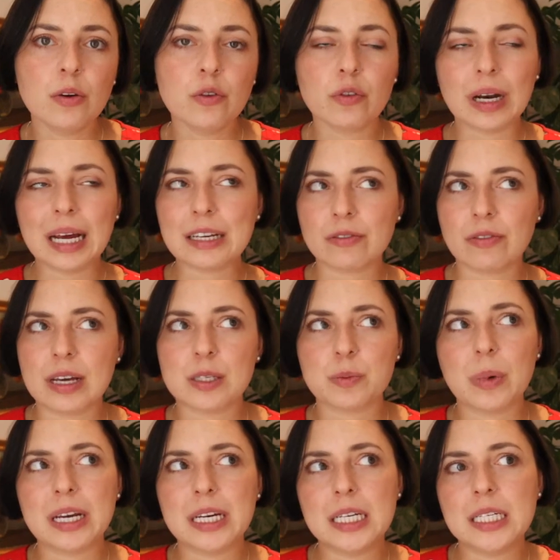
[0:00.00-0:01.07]
Vielleicht wäre es
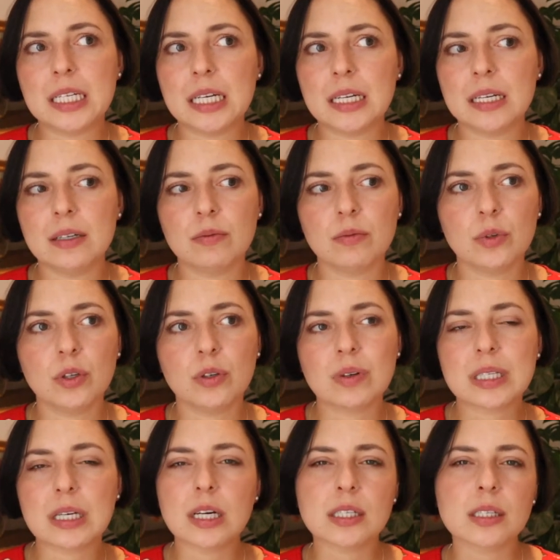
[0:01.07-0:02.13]
meine Idee,
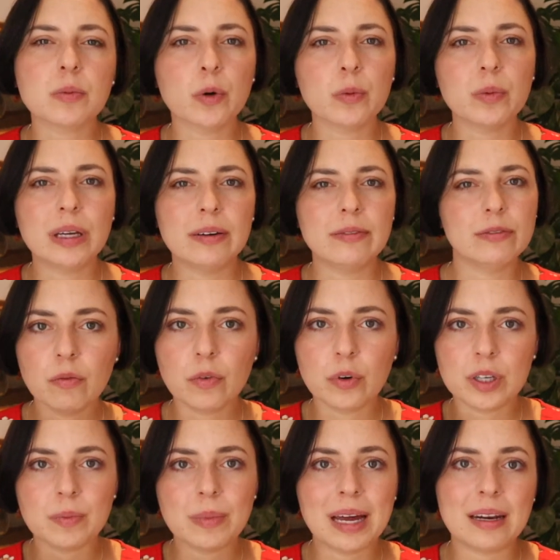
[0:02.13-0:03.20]
irgendwas auszuprobieren, wo
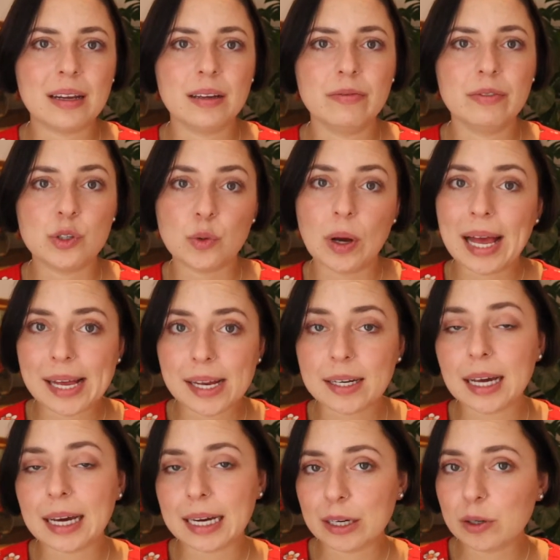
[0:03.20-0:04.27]
ich meine
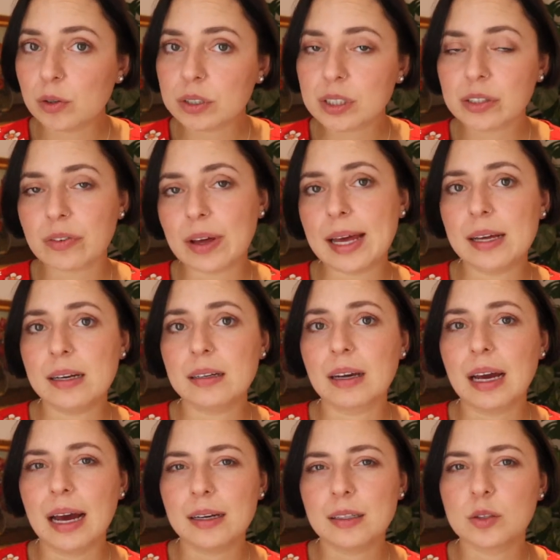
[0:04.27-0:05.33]
visuellen Erregungsquellen
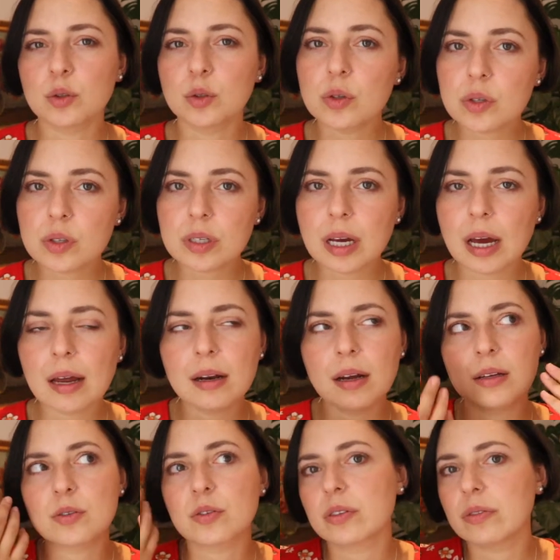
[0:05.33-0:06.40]
gar nicht so nutzen kann.
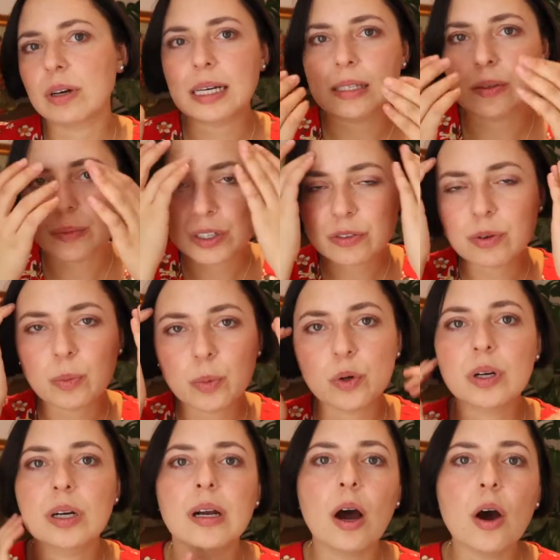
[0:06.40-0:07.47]
Also quasi mit
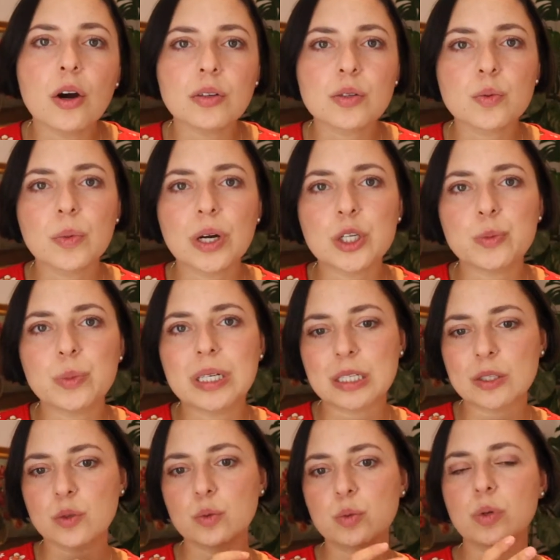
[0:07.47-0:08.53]
verbundenen Augen zum Beispiel,
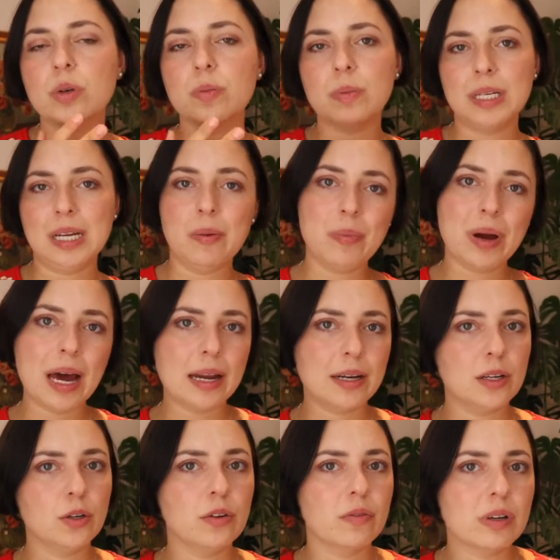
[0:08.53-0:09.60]
dass du mit deinem
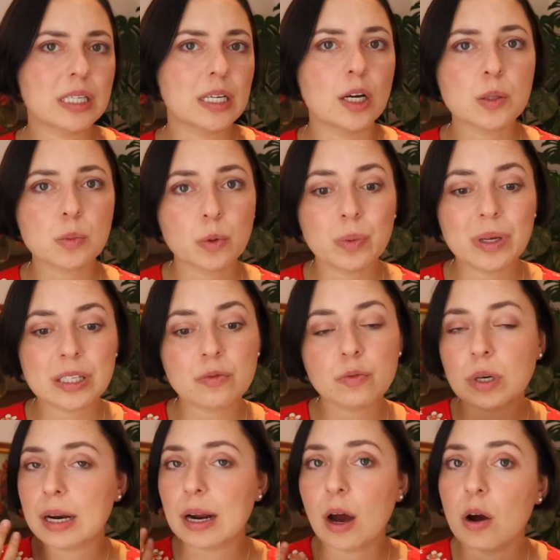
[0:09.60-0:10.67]
Partner irgendwas ausprobierst, wo
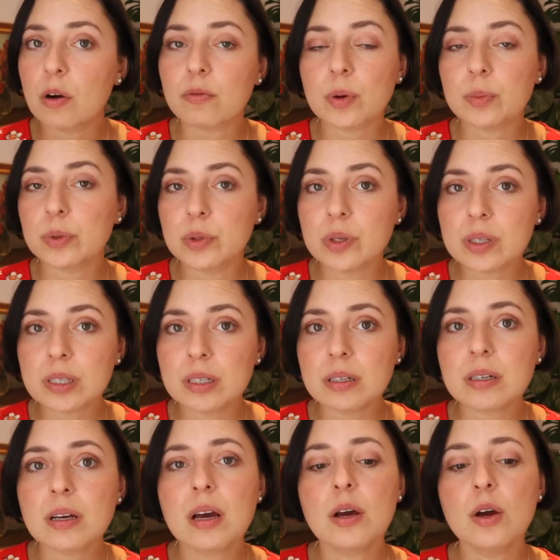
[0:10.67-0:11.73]
deine Augen verbunden
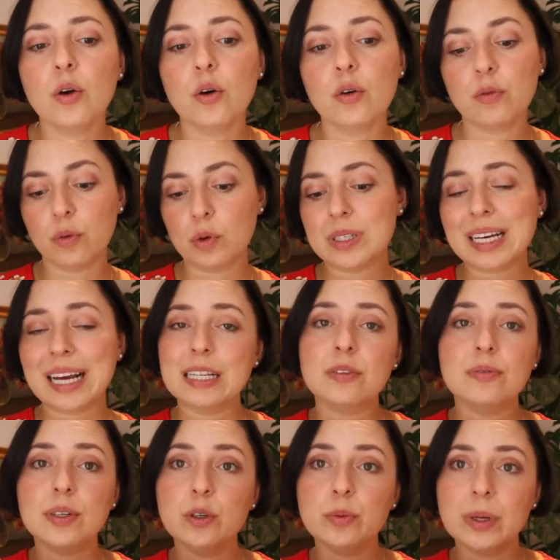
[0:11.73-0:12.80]
sind und wo es
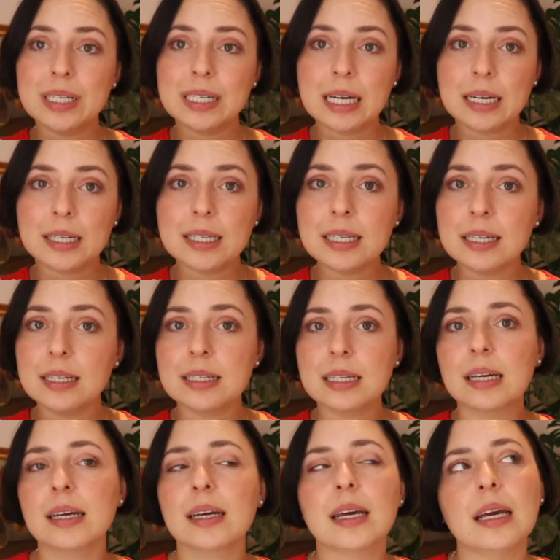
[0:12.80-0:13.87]
ganz viel über taktile
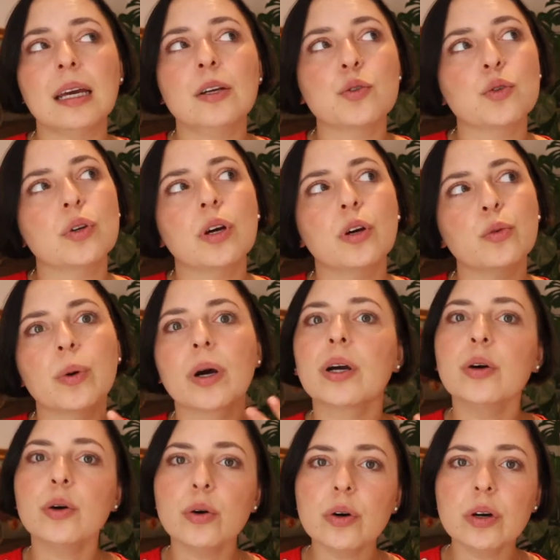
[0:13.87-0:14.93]
Dinge geht oder über
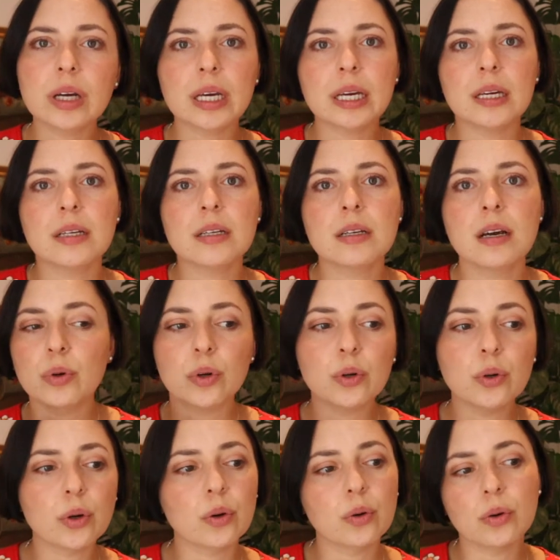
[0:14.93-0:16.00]
Geruch geht,
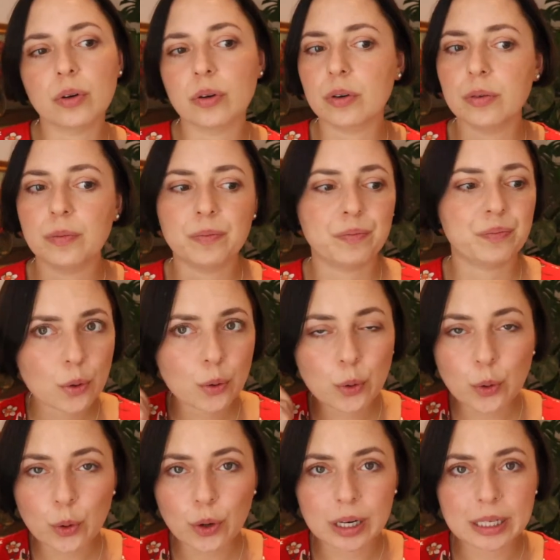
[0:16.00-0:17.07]
Berührung,
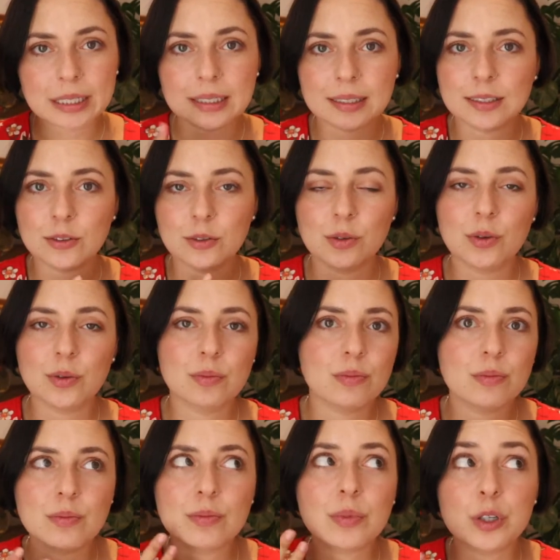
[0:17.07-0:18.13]
Hören,
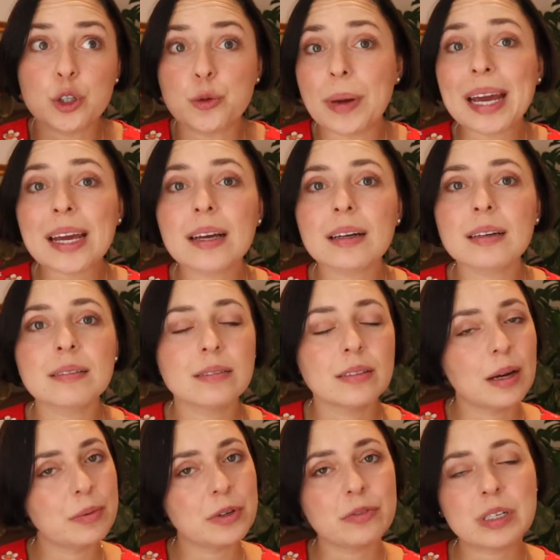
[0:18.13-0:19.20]
Geschmäcken,
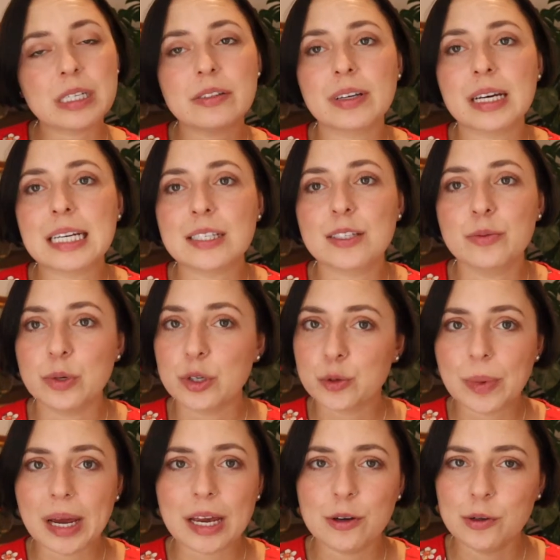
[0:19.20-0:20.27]
habe ich fast vergessen, über
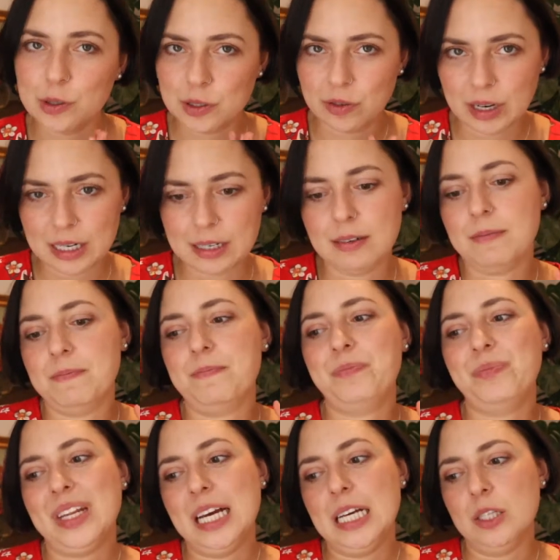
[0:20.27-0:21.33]
Schmecken und so weiter.
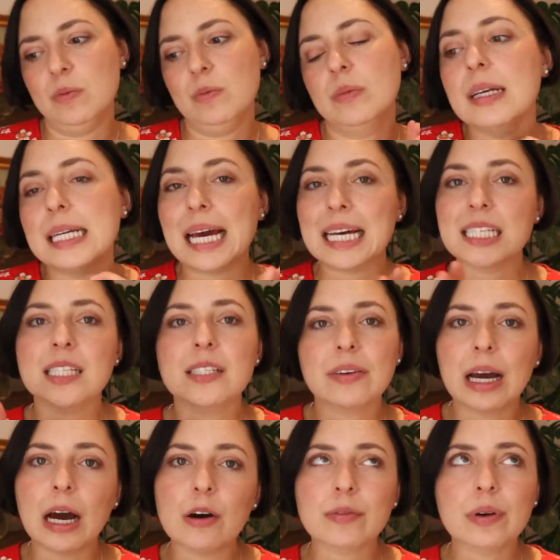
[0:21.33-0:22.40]
Also, die ersten
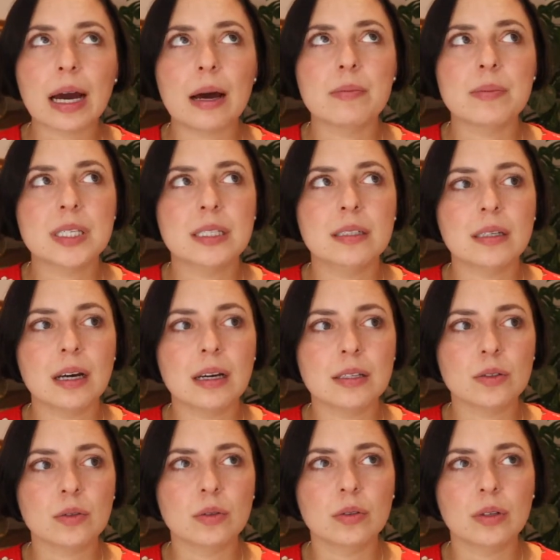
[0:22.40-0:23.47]
zwei Aufgaben sind
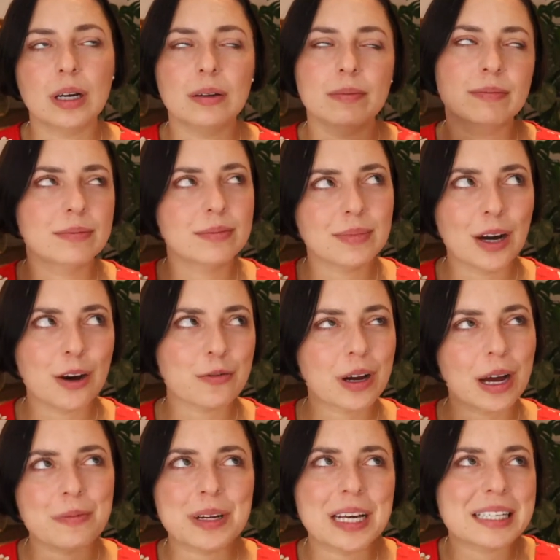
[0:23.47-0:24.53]
also, oder
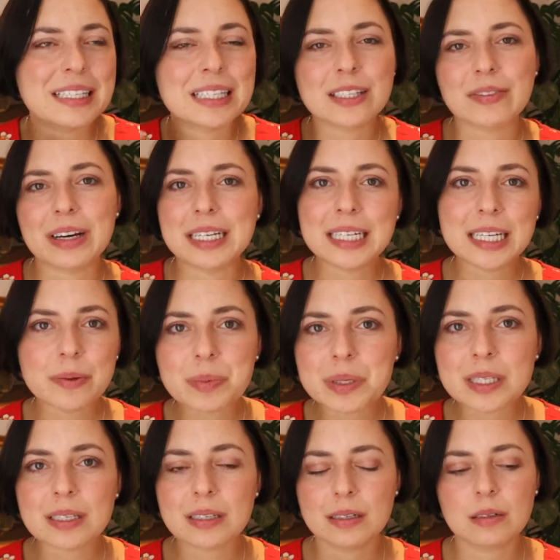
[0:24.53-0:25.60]
Aufgaben, die ersten zwei
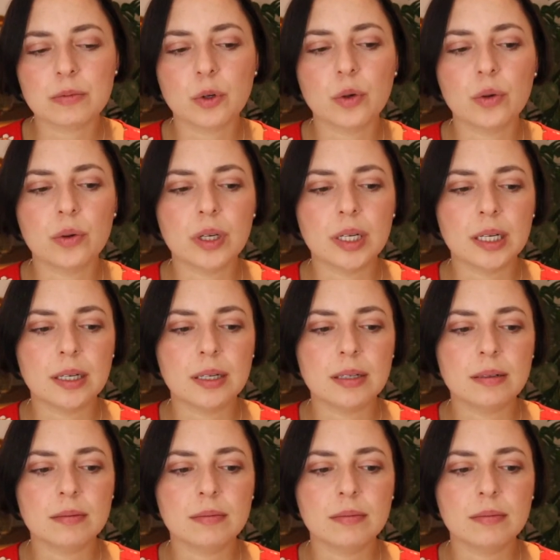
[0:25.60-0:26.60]
Tipps sind im Grunde